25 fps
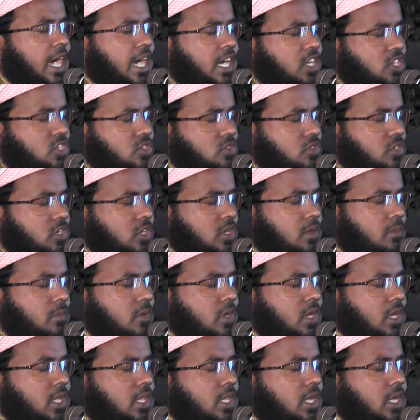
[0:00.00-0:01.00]
হাসরের
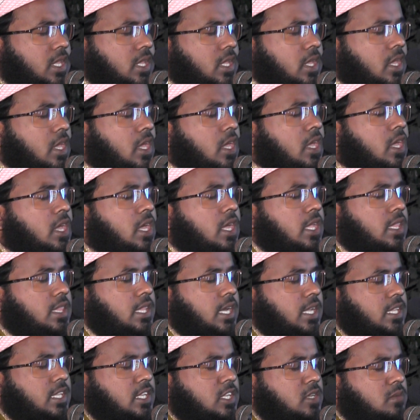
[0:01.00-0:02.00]
ময়দানে
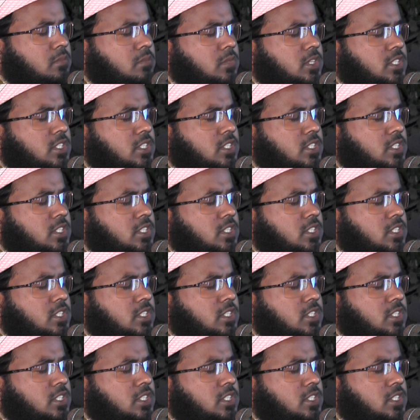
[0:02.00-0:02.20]
তাদের